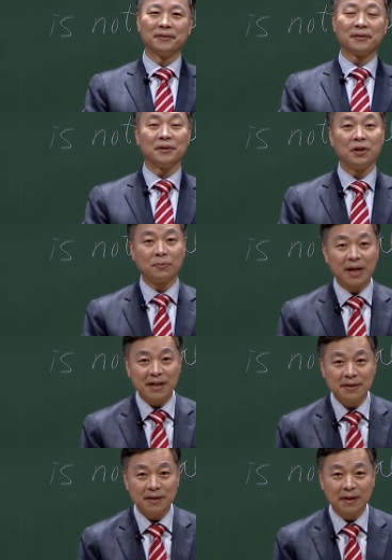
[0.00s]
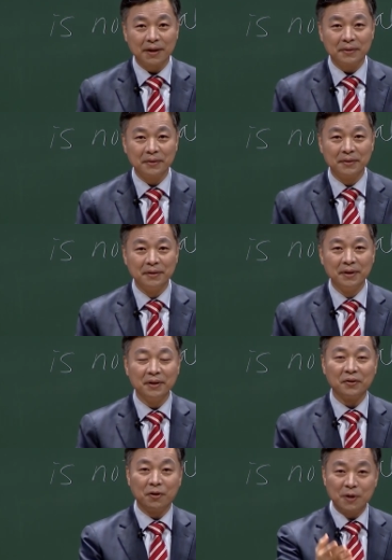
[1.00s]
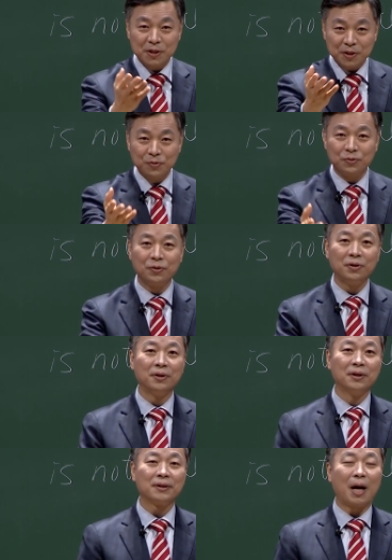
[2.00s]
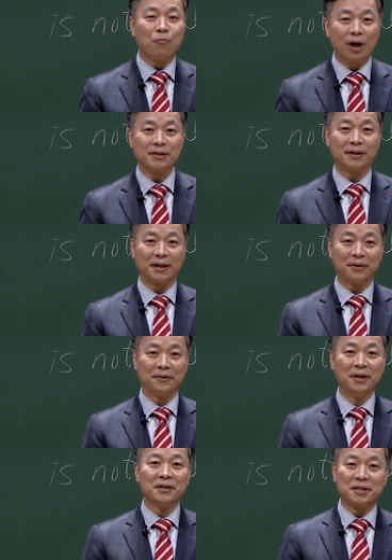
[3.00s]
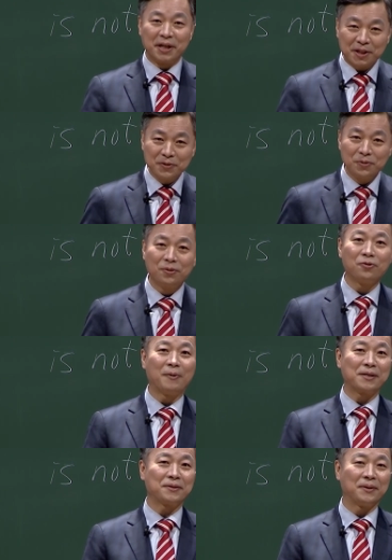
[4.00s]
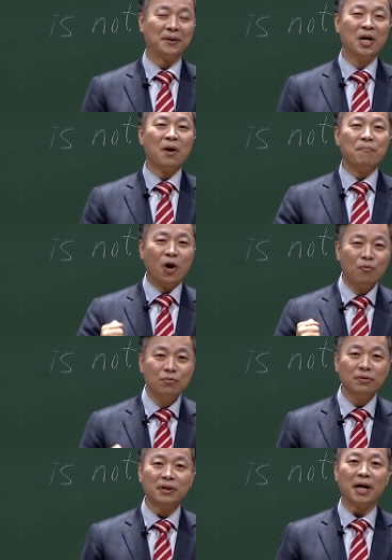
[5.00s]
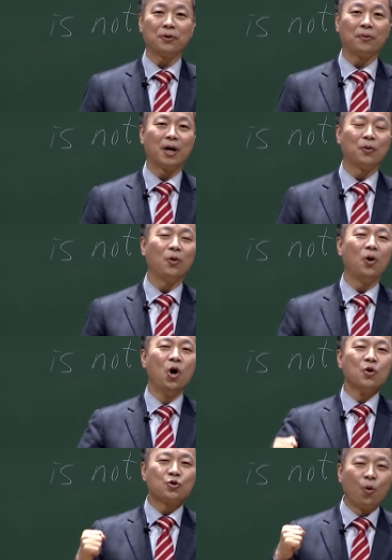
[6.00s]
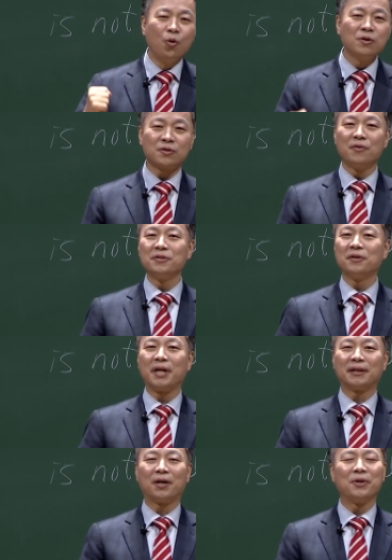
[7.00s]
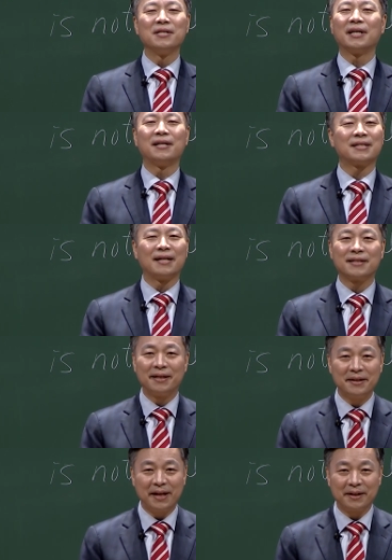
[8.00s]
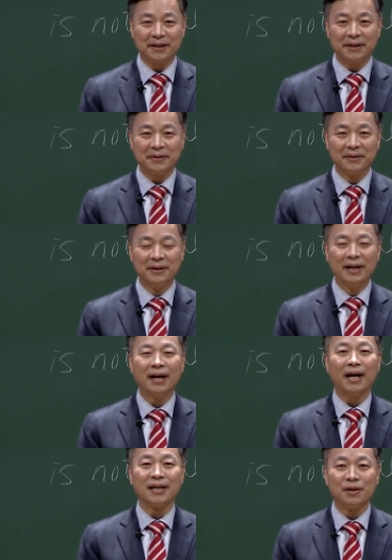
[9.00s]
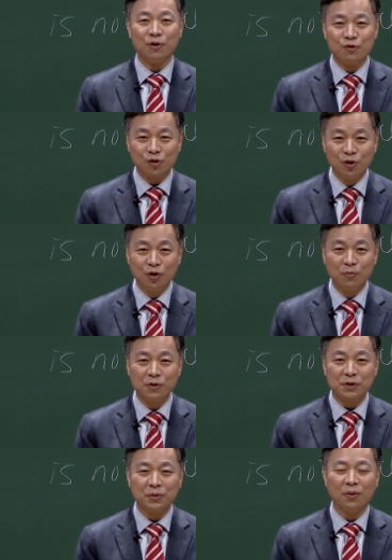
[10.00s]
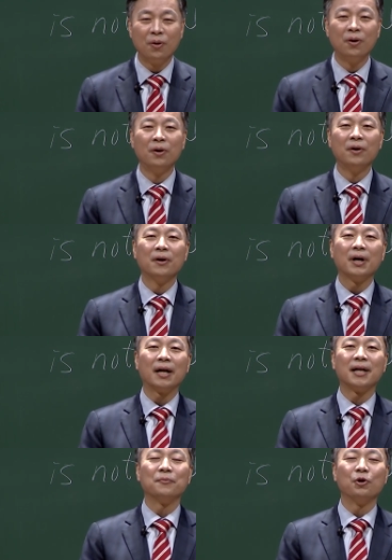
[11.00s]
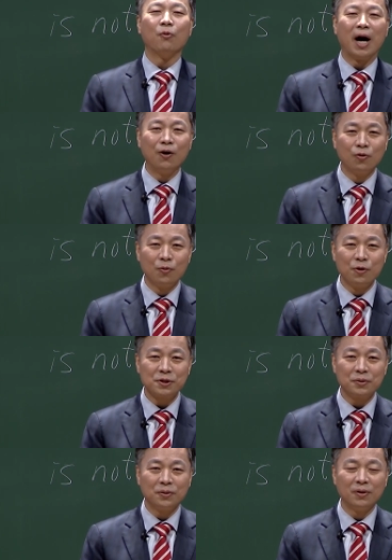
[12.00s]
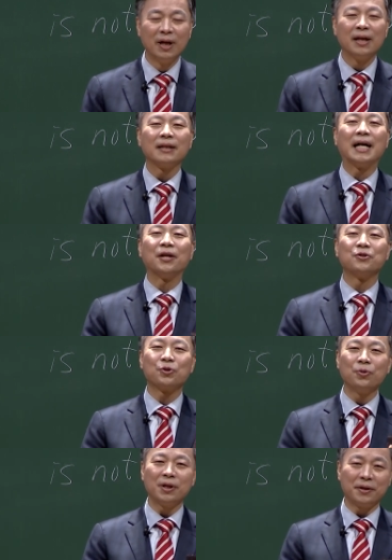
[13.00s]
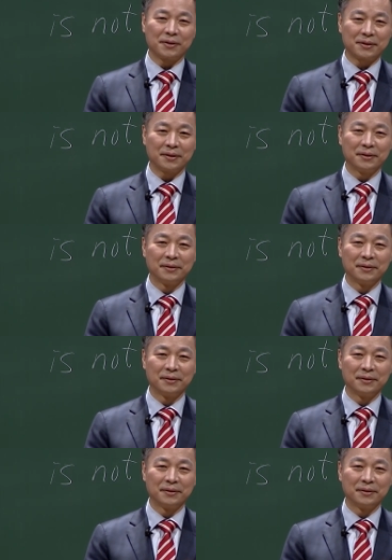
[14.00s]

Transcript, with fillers: 근데 여러분 아시잖아요. 여러분의 친구들 다 봤잖아요. 제 친구들도 봤어요. 명문대학교 가고 좋은 성적 냈다고 인생을 잘 사는 게 아니에요. 하나님을 주인으로 모시고 하나님을 왕으로 모시고 나는 종이 되어서